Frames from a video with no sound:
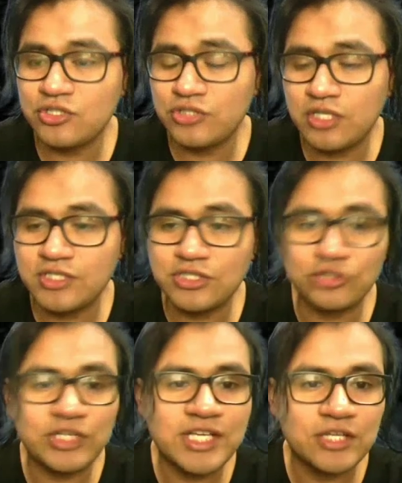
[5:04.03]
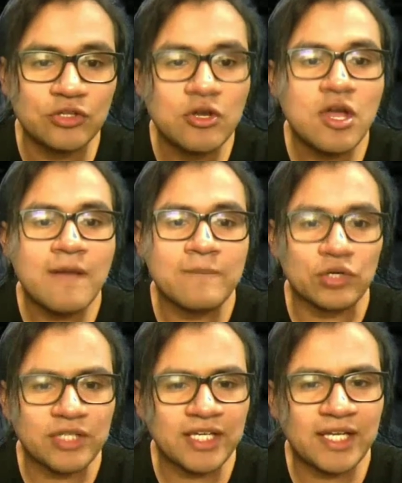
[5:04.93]
las estoy trayendo
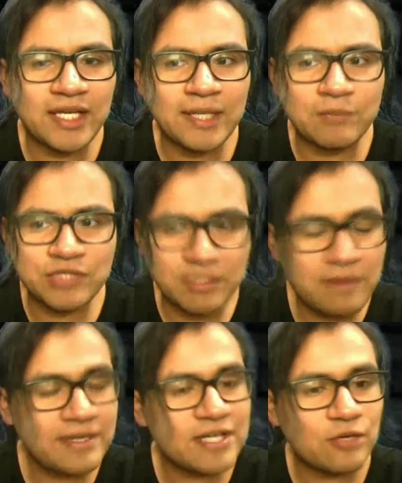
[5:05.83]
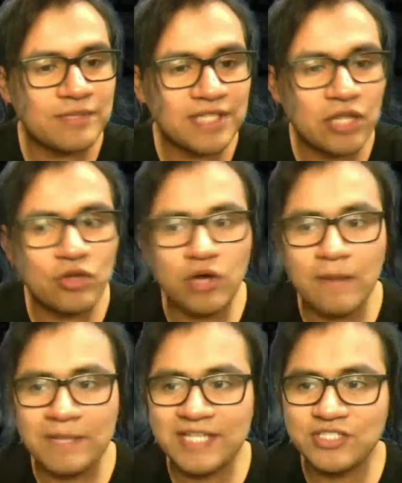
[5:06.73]
porque pues ya me habían recomendado
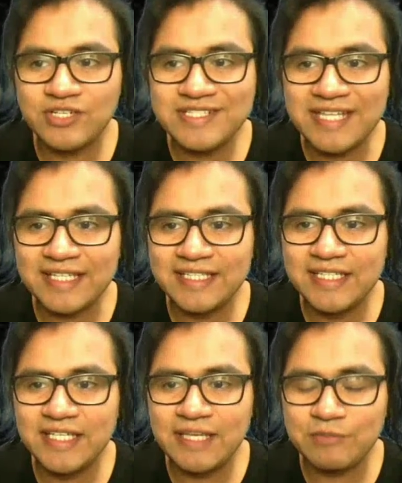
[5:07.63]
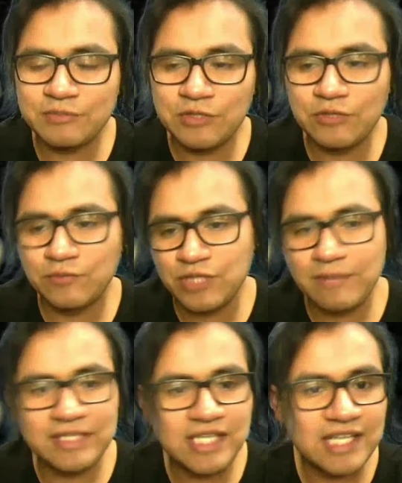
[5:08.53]
aplicaciones de aquí y pues bueno, pues ya me
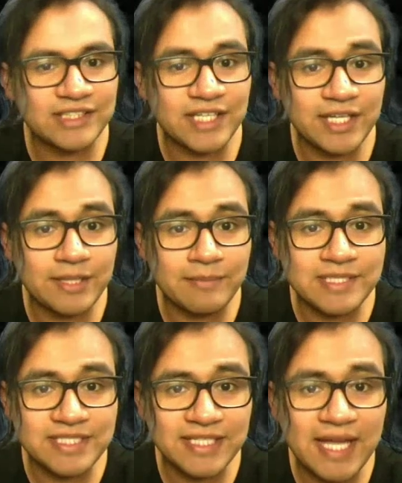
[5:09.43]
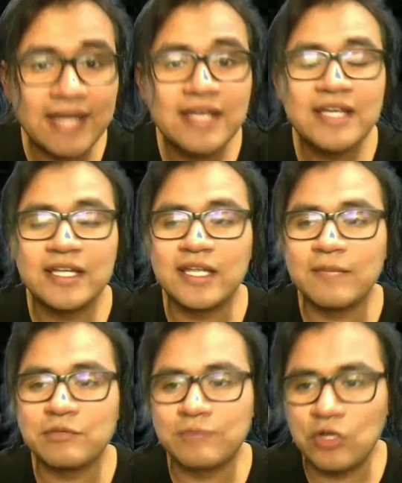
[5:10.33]
di la tarea de investigar y pues
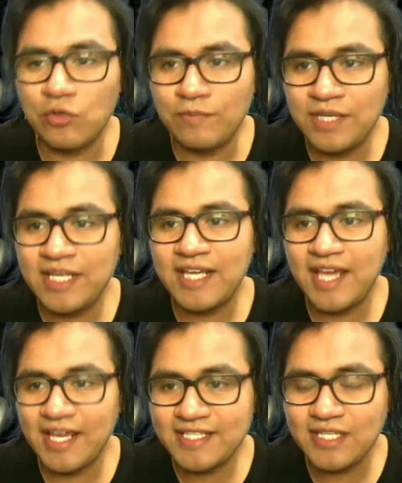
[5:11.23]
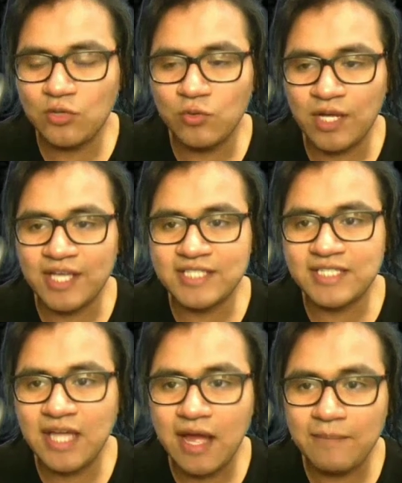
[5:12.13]
bueno, vi que es segura.
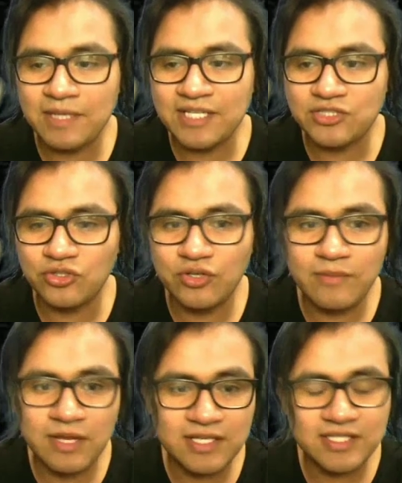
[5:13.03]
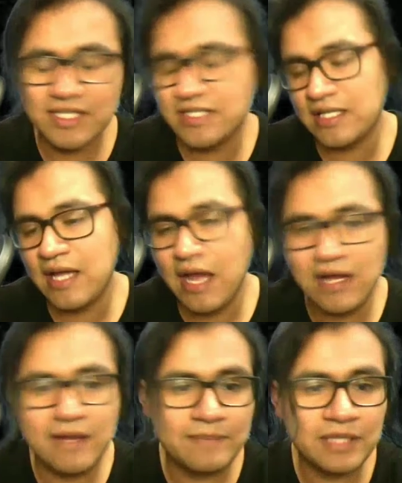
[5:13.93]
Esta aplicación, eh, esta
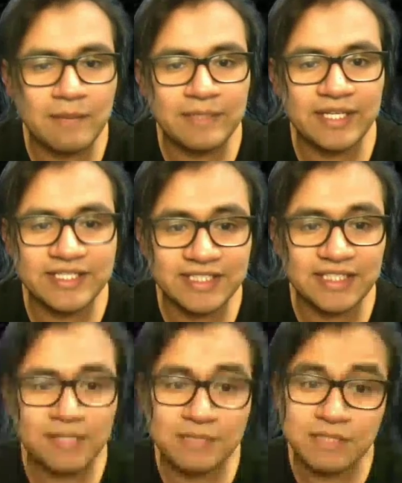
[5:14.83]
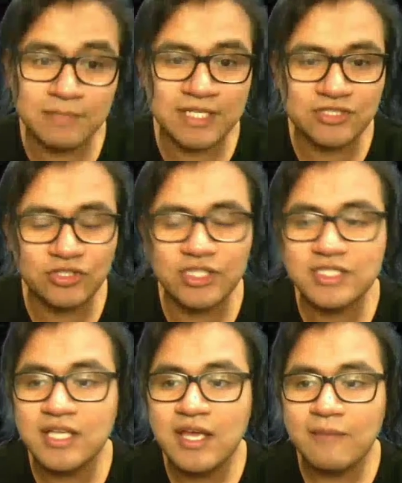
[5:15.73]
APK para descargar más aplicaciones,
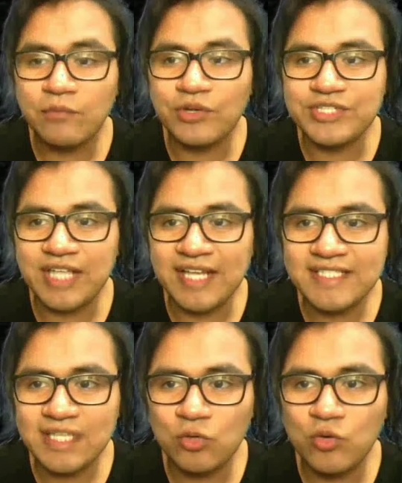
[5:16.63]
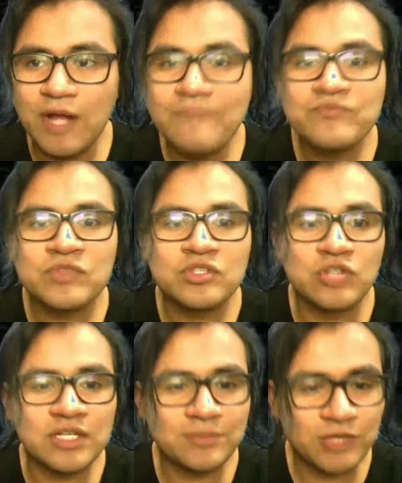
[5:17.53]
pues es segura. Yo les
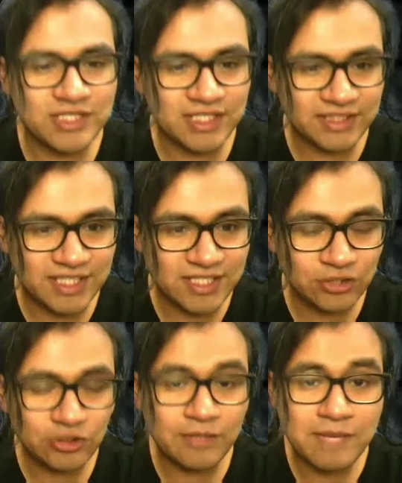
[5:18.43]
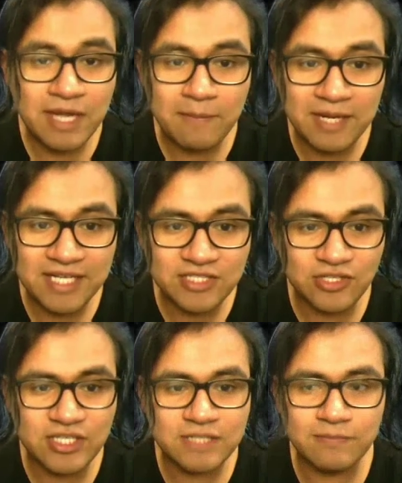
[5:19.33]
voy a estar trayendo también
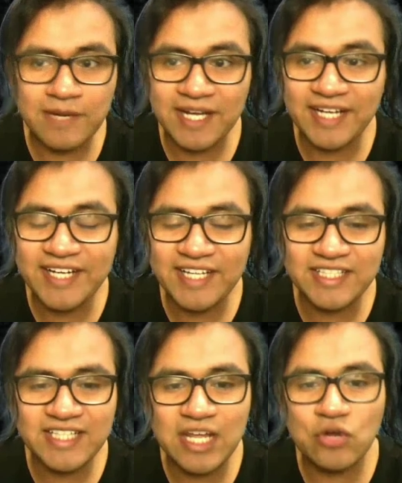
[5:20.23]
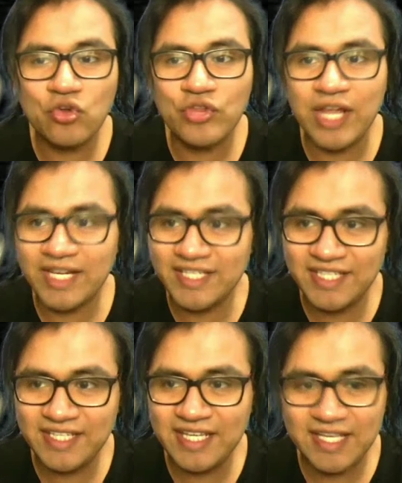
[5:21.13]
aplicaciones para ganar dinero de aquí,
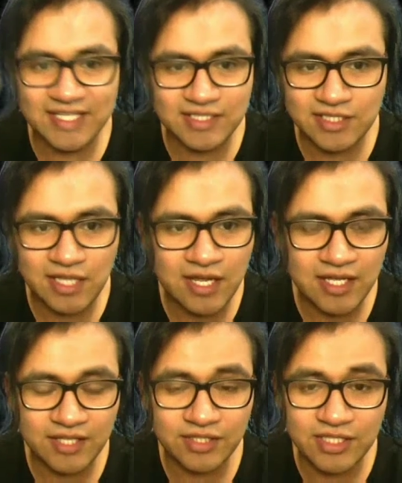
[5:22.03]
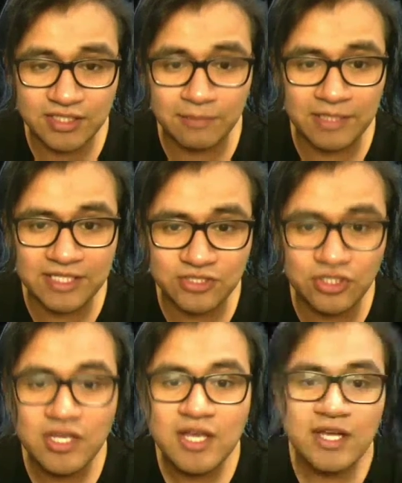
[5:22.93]
de esta, de esta aplicación.
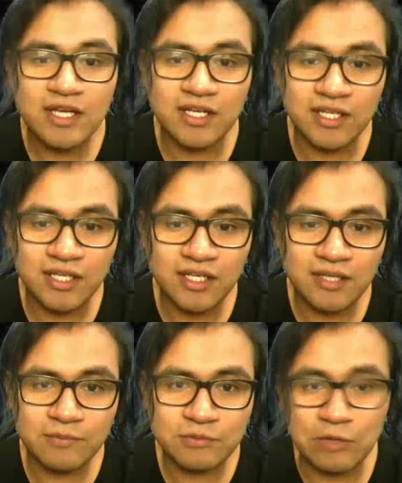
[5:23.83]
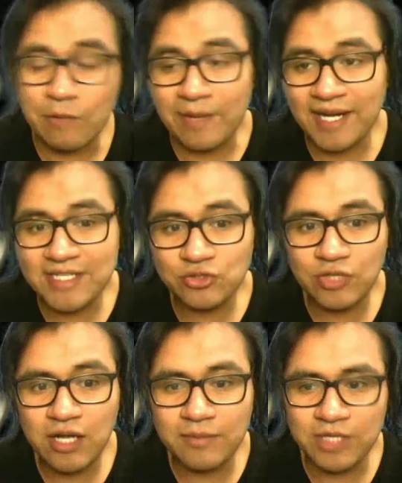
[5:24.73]
Eh, pues bueno, para esto era el
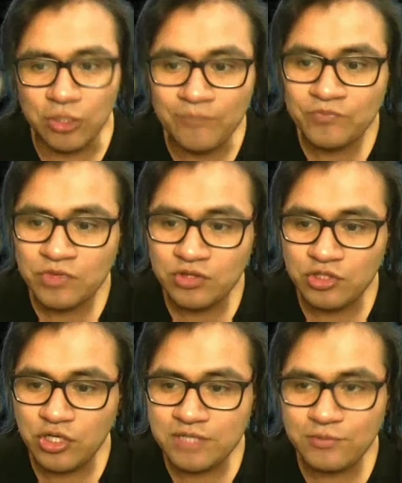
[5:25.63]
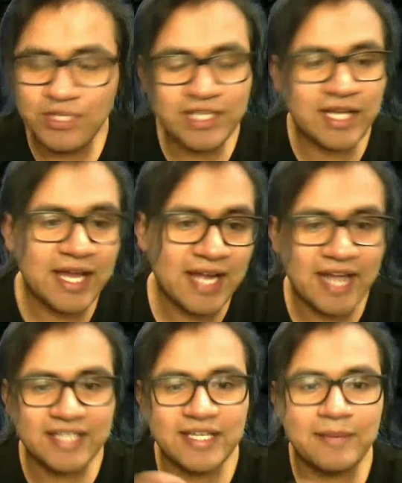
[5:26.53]
video. Yo les voy a dejar
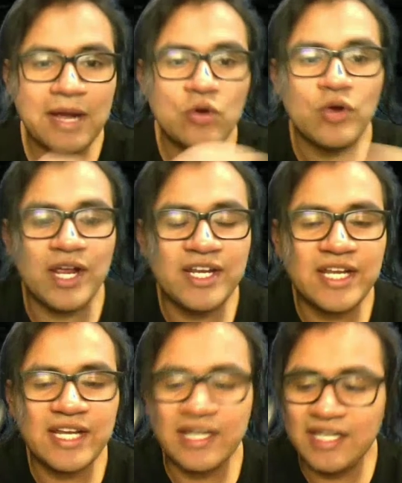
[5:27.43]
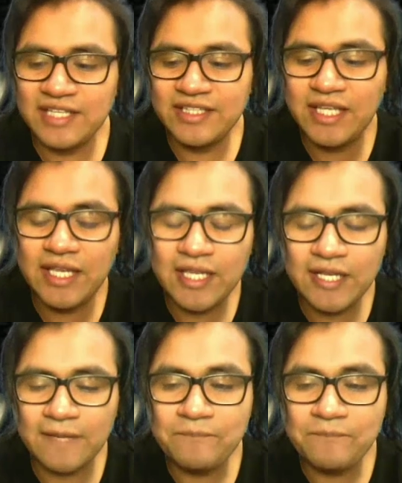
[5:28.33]
aquí abajo en el link de,